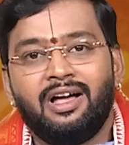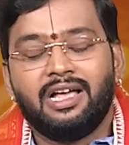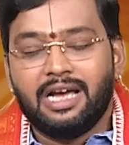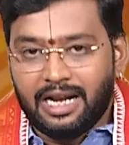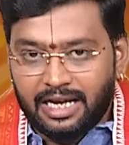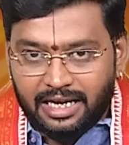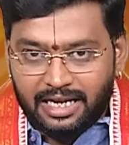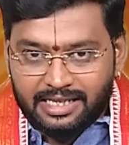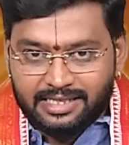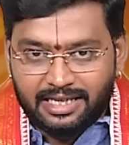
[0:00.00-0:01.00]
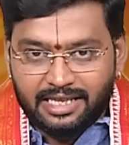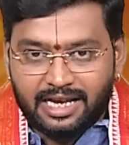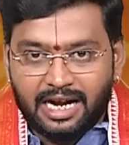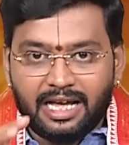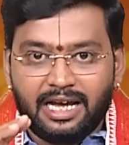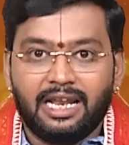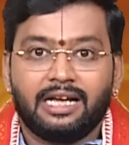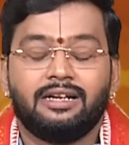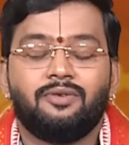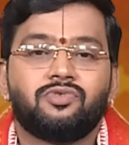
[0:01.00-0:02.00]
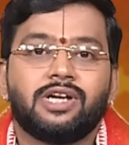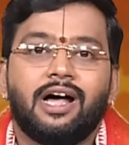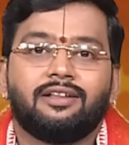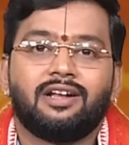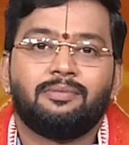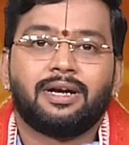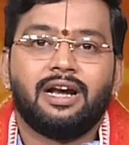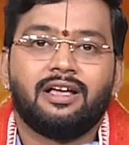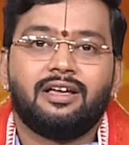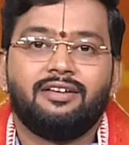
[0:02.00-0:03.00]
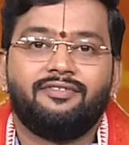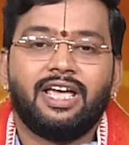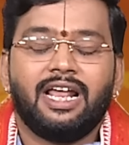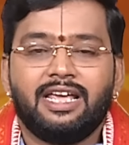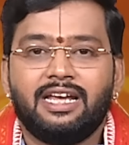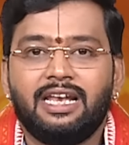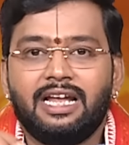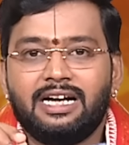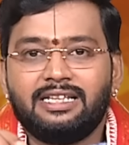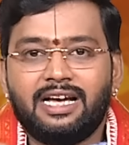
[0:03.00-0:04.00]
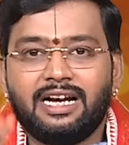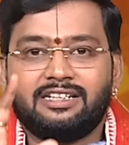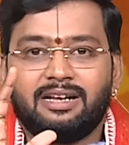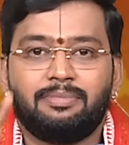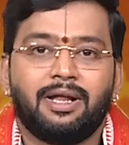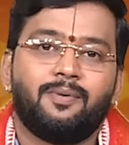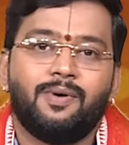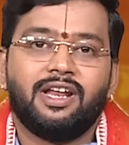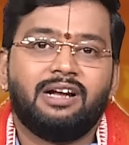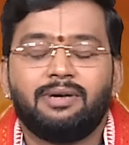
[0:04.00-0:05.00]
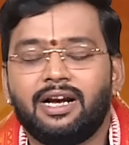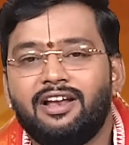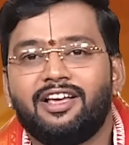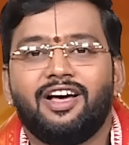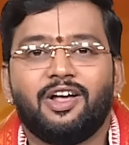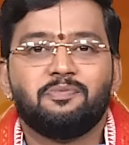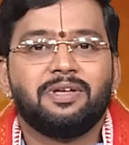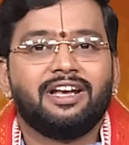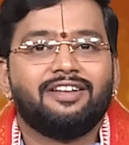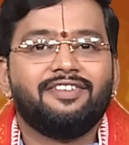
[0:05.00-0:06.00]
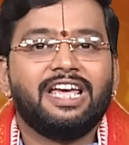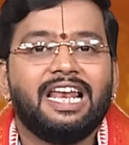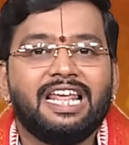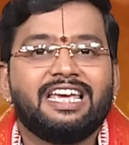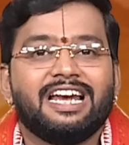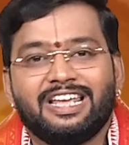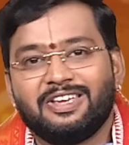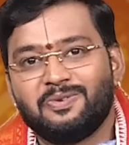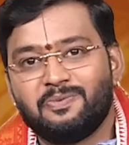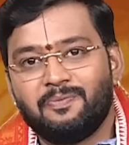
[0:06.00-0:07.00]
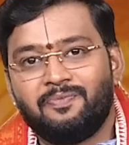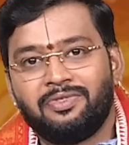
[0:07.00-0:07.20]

கடக ராசி அல்லது கடக லக்னம் சார்ந்த நபர்களுக்கு வேலை இல்லாது கஷ்டப்படக்கூடிய நபர்களுக்கு அருமையான வேலை கிடைக்கும்